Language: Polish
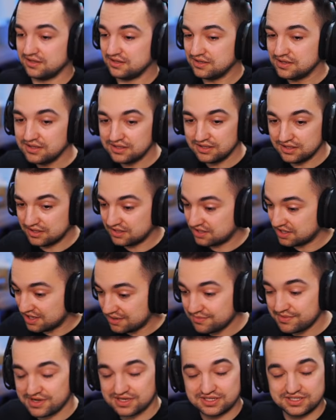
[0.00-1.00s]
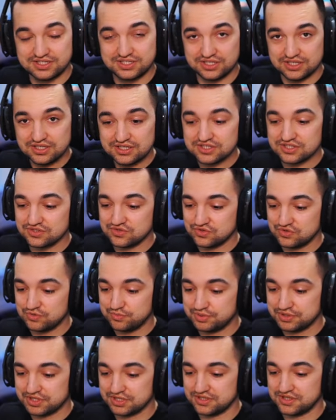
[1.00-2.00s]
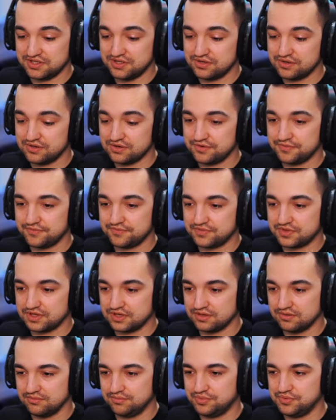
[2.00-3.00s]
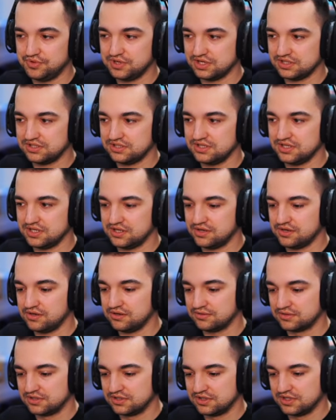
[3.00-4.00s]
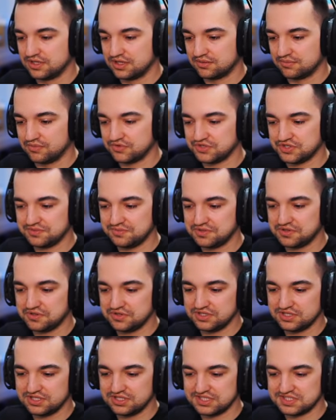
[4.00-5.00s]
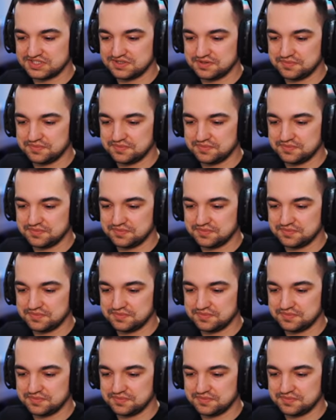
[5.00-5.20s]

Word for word: I nie ma gdzie indziej do kupienia tego e, Bugattiego Możemy go jedynie sobie